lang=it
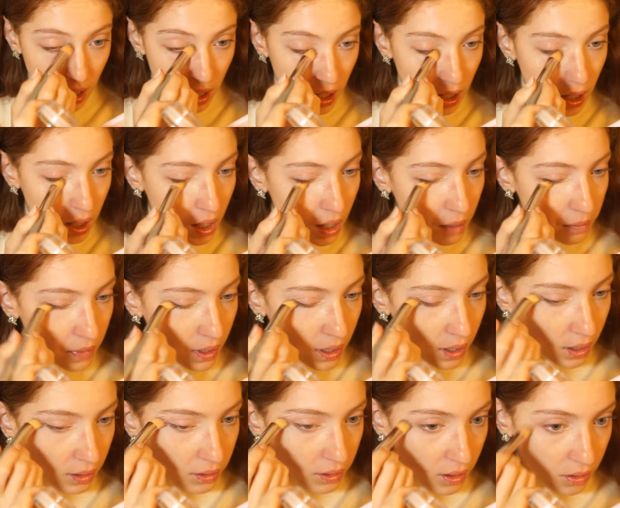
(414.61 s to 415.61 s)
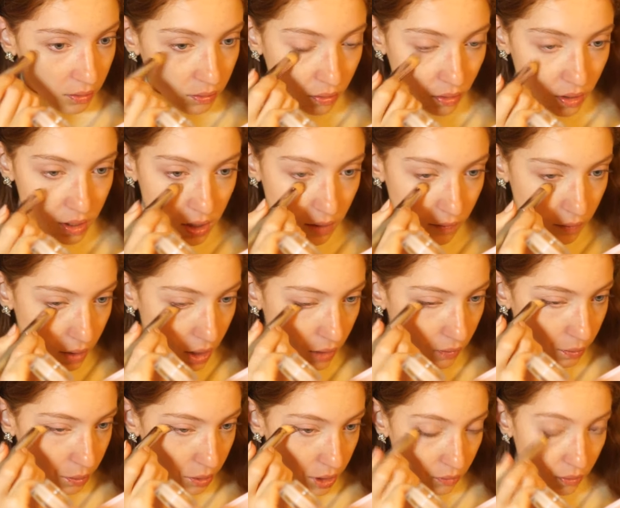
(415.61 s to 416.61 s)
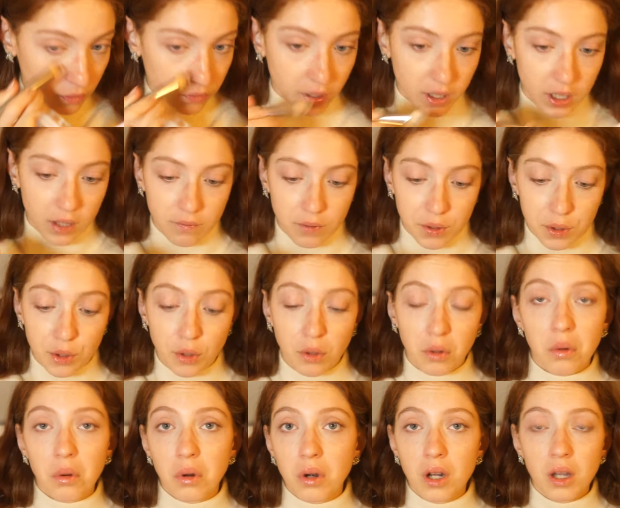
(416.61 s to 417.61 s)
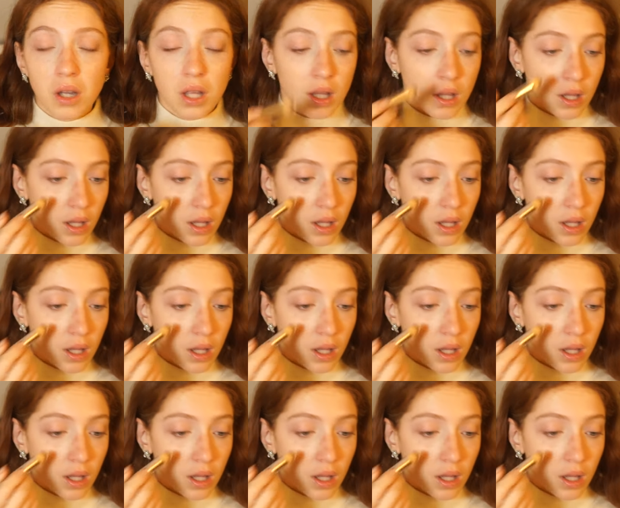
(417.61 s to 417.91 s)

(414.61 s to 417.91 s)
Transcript: e mi ha detto che se volevo potevo fare video haul